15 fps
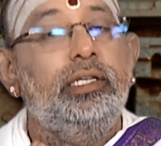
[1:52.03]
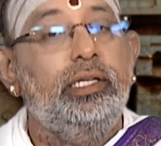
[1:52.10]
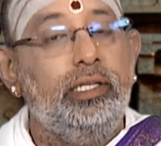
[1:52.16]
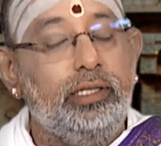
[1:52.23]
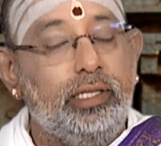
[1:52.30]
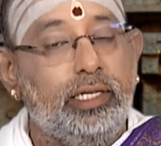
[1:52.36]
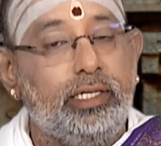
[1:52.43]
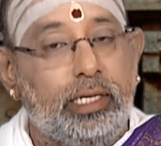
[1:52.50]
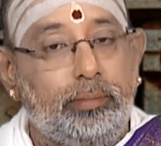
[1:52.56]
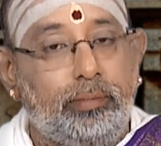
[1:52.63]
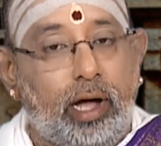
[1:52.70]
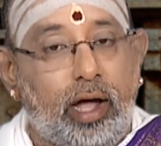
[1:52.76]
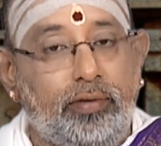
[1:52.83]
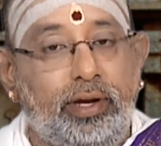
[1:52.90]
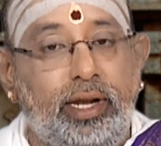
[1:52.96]
இந்த
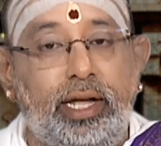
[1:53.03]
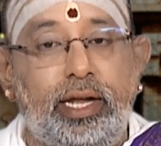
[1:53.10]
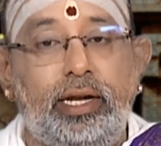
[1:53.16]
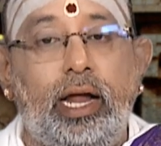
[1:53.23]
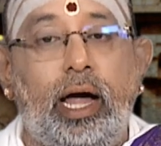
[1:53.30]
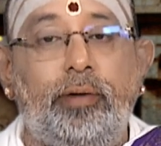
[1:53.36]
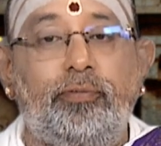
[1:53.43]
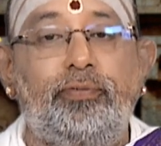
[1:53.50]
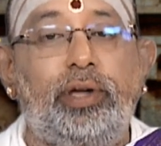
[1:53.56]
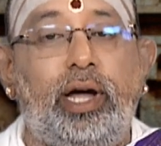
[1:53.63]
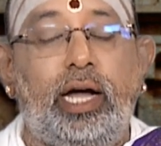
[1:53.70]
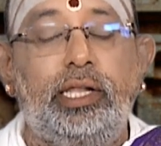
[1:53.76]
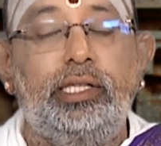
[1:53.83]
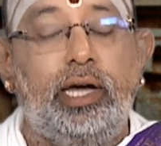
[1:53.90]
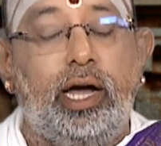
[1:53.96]
ஜென்மாவிலே நாம்
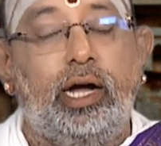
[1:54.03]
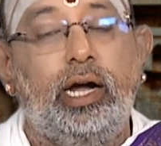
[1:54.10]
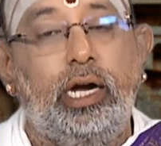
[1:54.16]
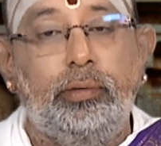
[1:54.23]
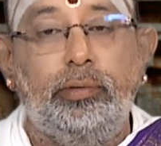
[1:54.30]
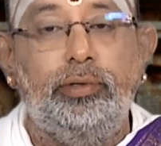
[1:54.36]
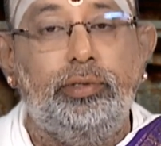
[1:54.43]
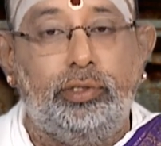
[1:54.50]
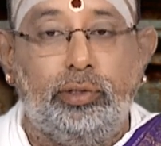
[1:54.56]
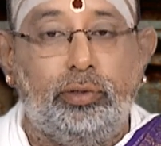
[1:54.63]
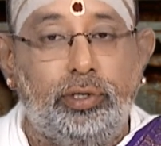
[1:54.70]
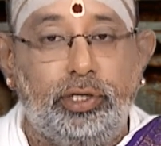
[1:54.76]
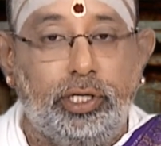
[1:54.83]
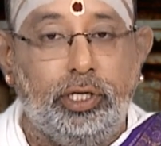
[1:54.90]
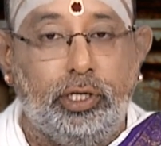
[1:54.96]
வியாதியாக அனுபவித்து
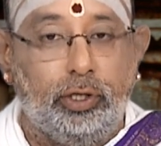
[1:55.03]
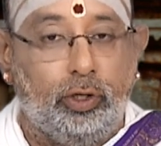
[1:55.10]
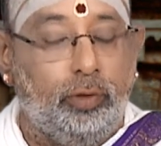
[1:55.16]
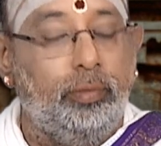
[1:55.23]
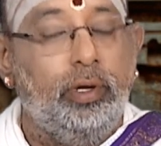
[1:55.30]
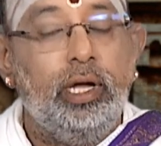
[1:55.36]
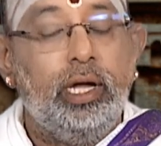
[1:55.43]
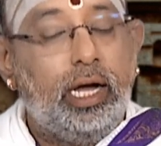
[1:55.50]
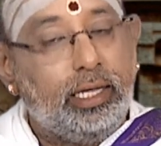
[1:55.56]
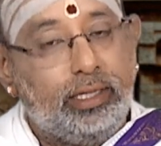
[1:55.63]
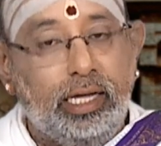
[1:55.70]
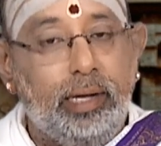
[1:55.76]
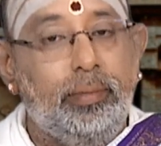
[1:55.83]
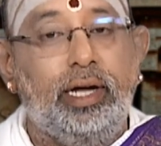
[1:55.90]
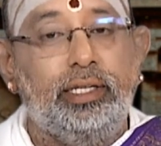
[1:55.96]
கொண்டிருக்கிறோம்
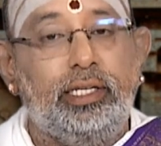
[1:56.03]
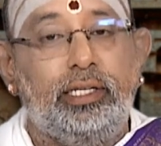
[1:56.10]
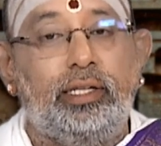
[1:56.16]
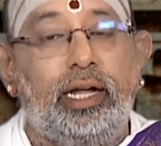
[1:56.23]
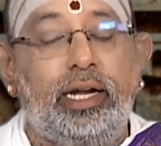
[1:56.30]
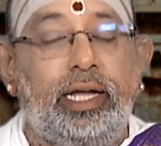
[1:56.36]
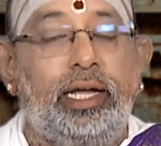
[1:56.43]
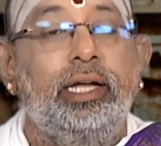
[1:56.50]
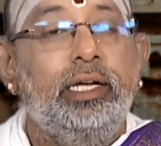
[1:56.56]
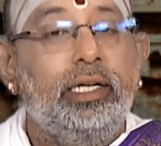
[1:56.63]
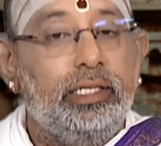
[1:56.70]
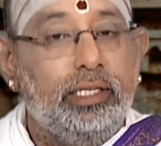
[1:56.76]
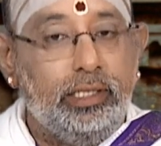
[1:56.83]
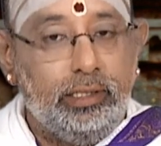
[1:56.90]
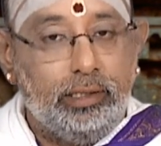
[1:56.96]
அதே மாதிரி தானே
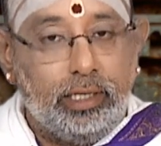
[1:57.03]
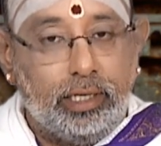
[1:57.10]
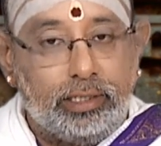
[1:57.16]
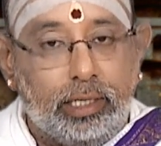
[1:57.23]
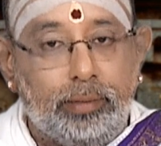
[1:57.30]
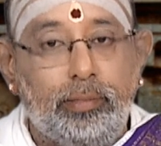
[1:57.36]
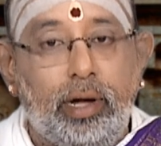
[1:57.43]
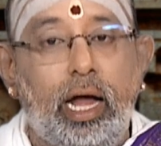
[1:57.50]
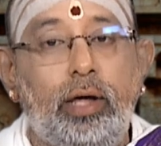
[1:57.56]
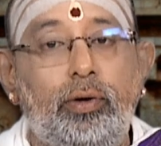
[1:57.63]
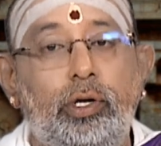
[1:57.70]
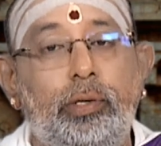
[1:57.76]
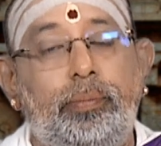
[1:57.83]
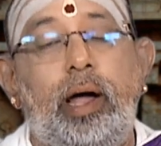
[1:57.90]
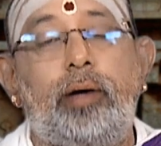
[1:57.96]
இந்த ஜென்மாவில்
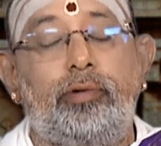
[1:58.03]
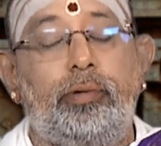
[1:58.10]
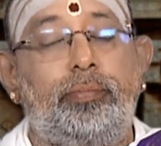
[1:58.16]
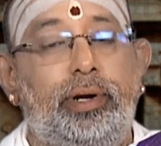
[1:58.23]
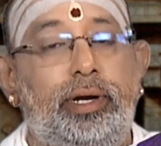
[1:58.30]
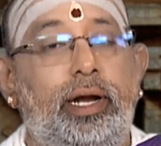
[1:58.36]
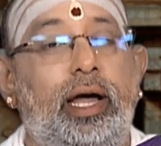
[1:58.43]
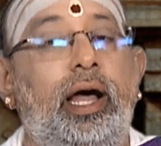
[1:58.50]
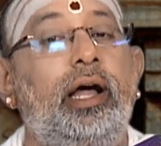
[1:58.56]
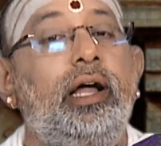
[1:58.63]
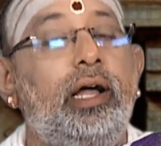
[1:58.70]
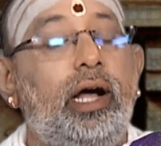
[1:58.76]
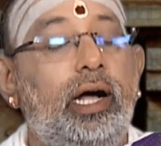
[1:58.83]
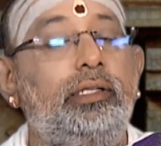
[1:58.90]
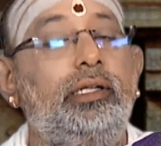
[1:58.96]
ஒரு பாவம் பண்ணால்
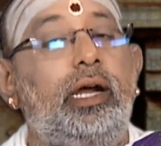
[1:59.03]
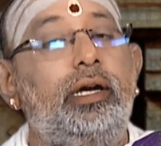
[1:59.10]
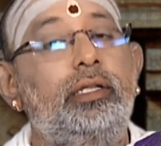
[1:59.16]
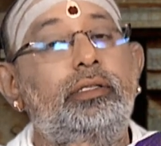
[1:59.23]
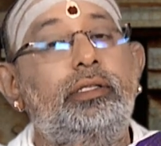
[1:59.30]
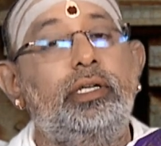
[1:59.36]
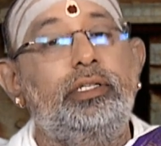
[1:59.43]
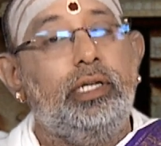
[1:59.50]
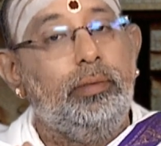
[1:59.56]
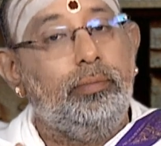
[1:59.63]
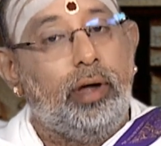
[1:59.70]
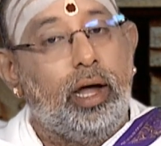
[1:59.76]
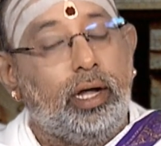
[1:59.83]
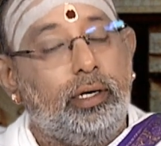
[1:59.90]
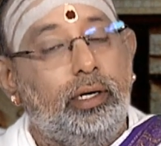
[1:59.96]
அது அடுத்த
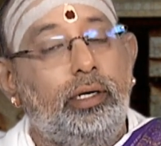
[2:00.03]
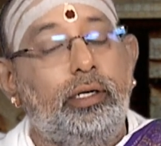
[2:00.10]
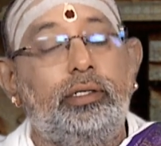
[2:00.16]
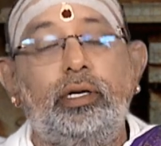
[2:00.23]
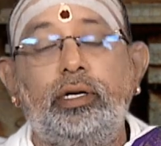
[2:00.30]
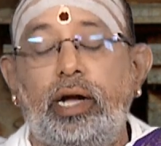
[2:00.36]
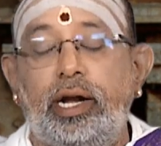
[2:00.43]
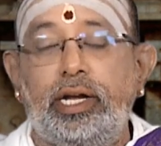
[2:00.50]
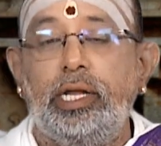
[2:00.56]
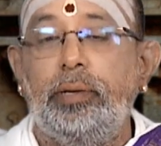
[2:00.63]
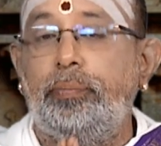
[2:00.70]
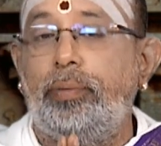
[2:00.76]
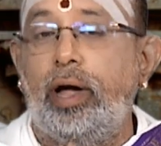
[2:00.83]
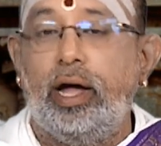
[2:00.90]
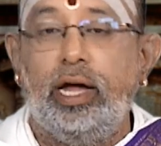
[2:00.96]
ஜென்மாக்களுக்கு
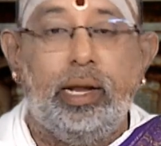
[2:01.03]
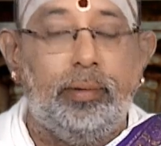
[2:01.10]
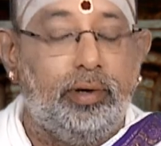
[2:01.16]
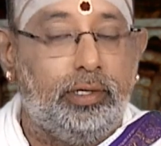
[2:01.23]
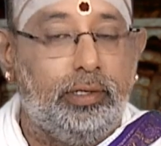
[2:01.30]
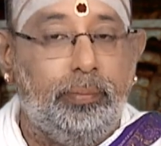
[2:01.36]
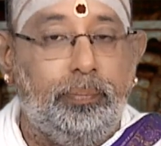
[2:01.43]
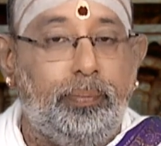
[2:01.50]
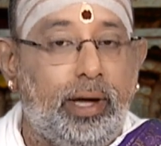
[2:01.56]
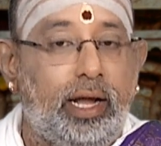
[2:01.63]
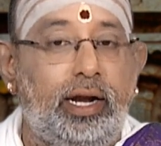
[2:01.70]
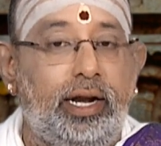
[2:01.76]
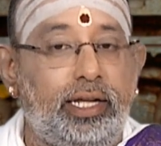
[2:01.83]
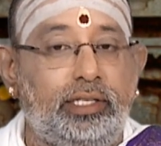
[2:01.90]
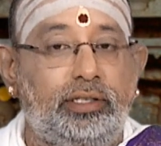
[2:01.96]
கண்டிப்பாக நமக்கு
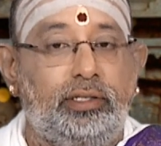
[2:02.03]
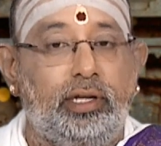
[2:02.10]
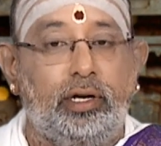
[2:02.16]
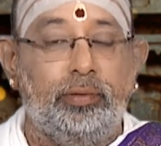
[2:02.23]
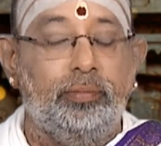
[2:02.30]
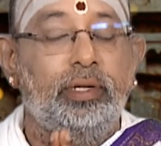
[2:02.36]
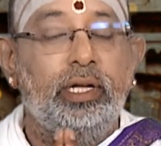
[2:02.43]
பலனை தரும்